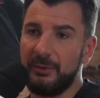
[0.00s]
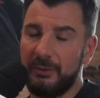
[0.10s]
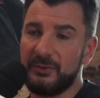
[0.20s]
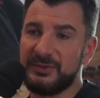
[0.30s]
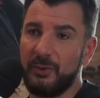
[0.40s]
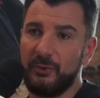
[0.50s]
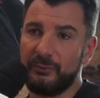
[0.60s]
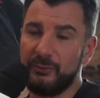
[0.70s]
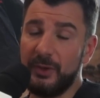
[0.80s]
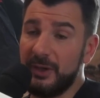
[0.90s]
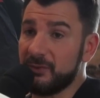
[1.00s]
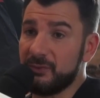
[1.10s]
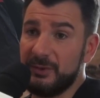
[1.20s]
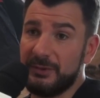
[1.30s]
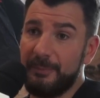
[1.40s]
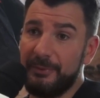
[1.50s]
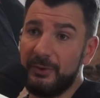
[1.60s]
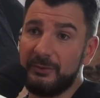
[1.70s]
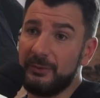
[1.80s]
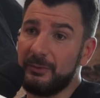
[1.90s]
Ouais, ouais, on s'est revus et je vous dis, on est
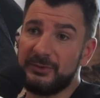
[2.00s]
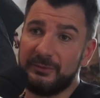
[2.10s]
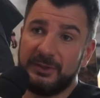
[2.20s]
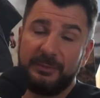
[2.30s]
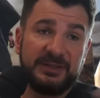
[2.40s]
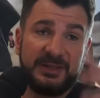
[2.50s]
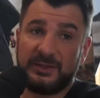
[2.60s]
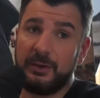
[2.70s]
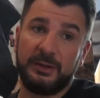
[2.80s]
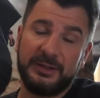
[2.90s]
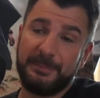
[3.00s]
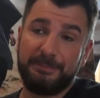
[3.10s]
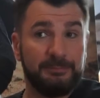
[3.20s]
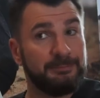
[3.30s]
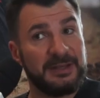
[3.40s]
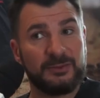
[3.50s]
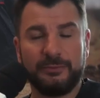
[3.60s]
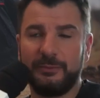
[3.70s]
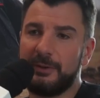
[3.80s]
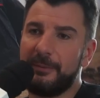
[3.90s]
potes, on s'envoie des messages. Alors, il est pas
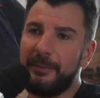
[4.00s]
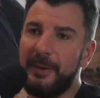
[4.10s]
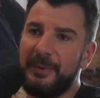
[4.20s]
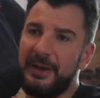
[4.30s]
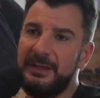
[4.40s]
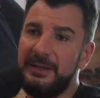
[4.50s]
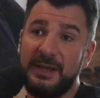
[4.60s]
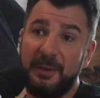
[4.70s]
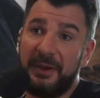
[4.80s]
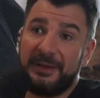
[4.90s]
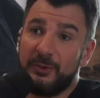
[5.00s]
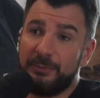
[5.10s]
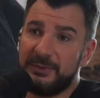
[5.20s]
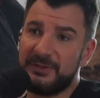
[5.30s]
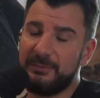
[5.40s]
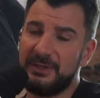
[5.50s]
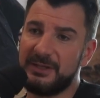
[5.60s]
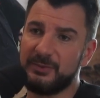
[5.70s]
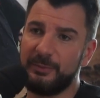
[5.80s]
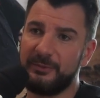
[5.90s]
souvent quand même à Paris. Il est à Paris que pour des
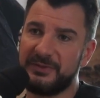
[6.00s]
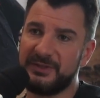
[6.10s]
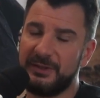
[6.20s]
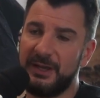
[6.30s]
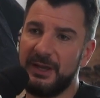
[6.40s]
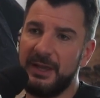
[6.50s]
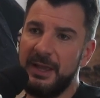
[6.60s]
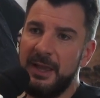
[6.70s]
obligations professionnelles.